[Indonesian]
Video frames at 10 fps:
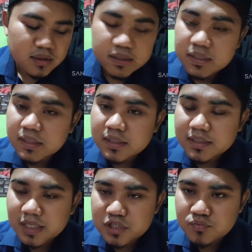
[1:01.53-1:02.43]

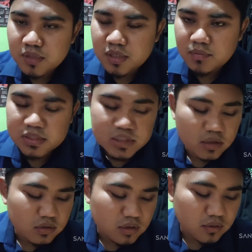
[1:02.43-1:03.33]
jeng tasbih
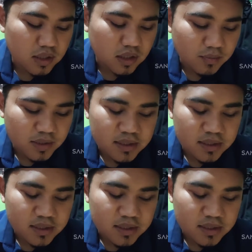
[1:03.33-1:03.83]
maca Allahu Akbar